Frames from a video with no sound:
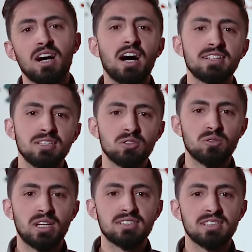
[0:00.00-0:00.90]
Akdeniz
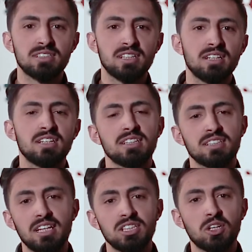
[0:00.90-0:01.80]
Üniversitesi'ne
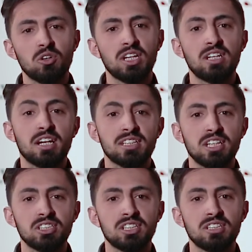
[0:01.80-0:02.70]
gelecek olan
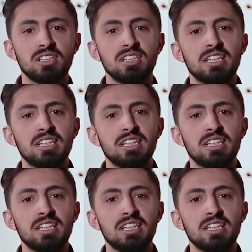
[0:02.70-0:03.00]
arkadaşları